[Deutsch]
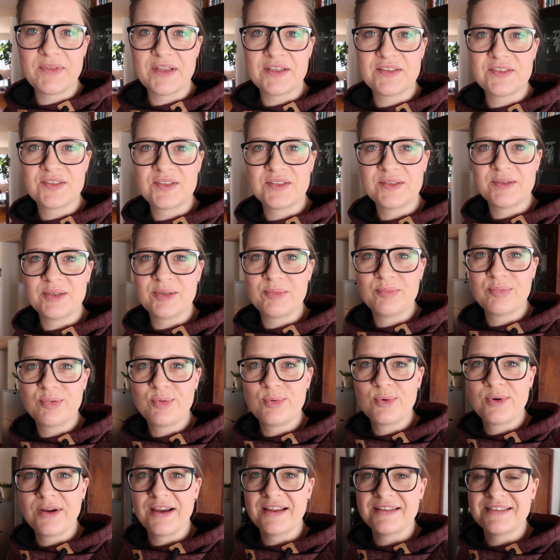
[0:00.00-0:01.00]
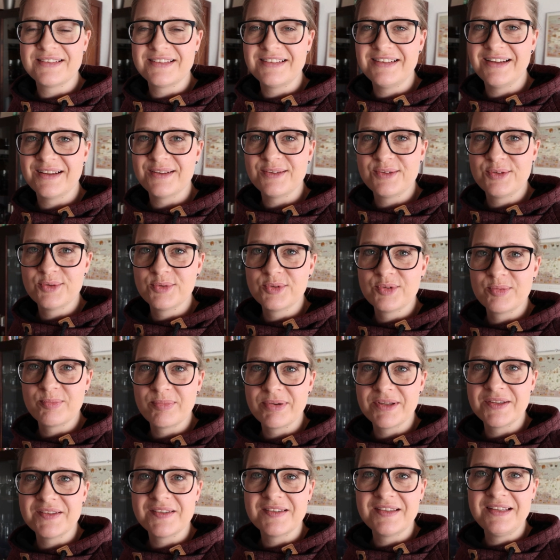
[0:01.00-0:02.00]
das äh,
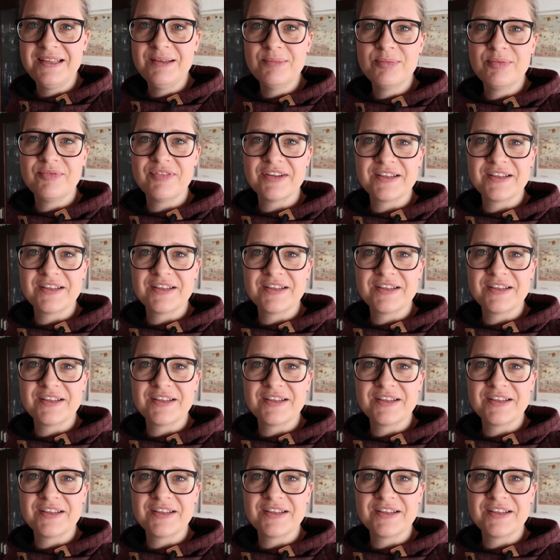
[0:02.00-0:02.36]
Prokrastinationsprinzip,